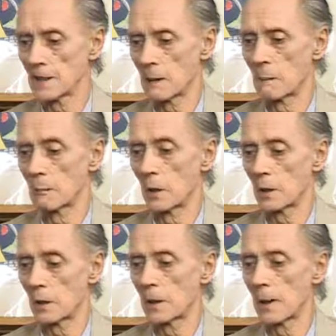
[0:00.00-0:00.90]

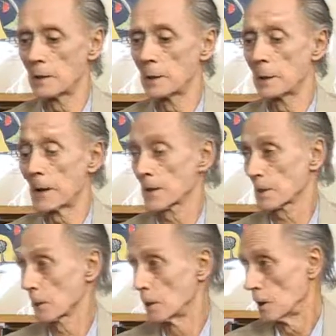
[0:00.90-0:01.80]
llamémosle la
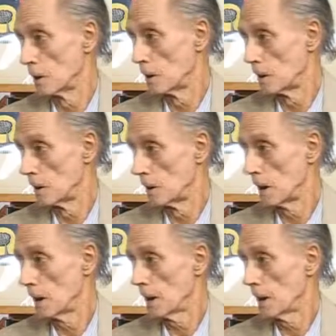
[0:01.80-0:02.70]
liberación. Sí.